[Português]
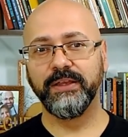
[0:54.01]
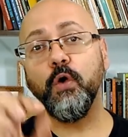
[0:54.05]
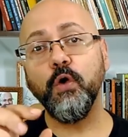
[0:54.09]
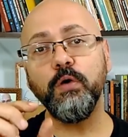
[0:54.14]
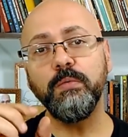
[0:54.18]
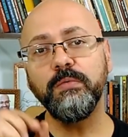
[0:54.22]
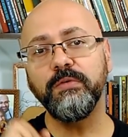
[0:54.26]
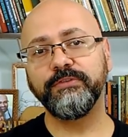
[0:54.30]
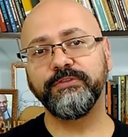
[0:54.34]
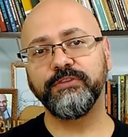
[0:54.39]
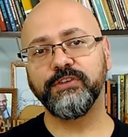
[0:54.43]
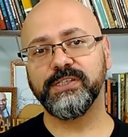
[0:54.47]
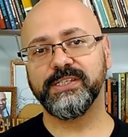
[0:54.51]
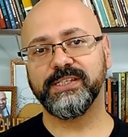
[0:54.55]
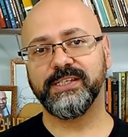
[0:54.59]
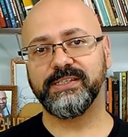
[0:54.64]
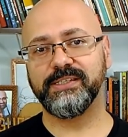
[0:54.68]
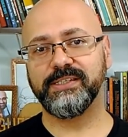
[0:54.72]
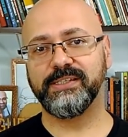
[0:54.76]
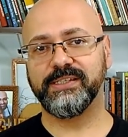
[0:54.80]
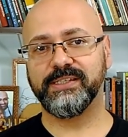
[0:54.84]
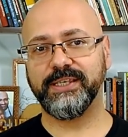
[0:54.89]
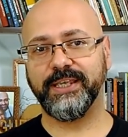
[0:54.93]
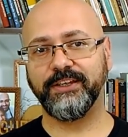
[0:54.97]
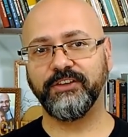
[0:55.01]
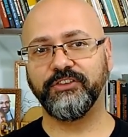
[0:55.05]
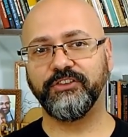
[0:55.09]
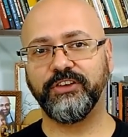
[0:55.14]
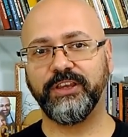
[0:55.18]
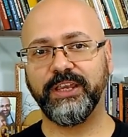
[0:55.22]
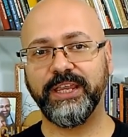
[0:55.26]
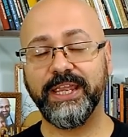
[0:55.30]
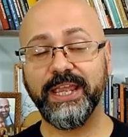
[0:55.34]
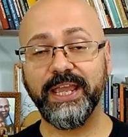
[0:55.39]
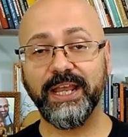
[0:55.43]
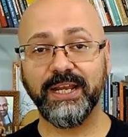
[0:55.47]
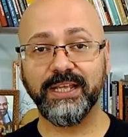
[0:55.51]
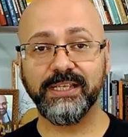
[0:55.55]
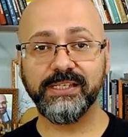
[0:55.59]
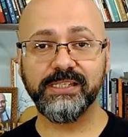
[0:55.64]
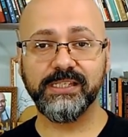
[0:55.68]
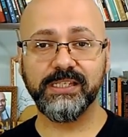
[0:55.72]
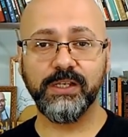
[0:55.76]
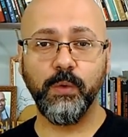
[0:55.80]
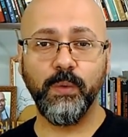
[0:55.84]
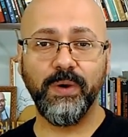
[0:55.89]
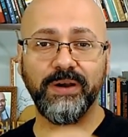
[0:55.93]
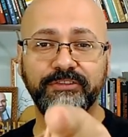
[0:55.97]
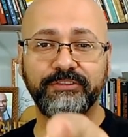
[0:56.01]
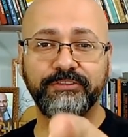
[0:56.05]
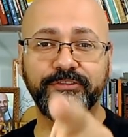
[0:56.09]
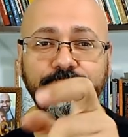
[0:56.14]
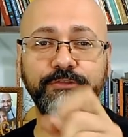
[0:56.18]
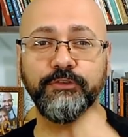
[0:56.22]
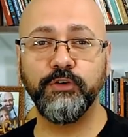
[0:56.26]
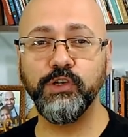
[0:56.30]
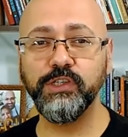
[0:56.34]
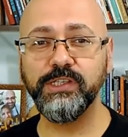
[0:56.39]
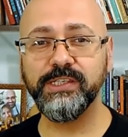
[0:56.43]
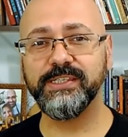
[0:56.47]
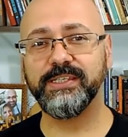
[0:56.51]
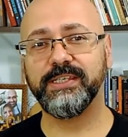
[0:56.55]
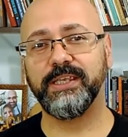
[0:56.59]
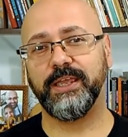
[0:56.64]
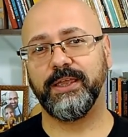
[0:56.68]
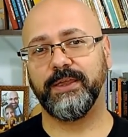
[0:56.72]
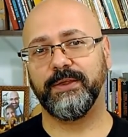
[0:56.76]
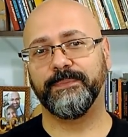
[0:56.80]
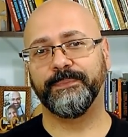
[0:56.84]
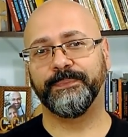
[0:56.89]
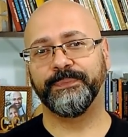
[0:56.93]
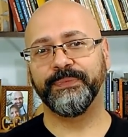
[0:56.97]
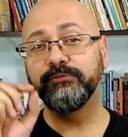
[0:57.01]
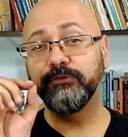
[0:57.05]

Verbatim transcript: Como você se sente em relação a você?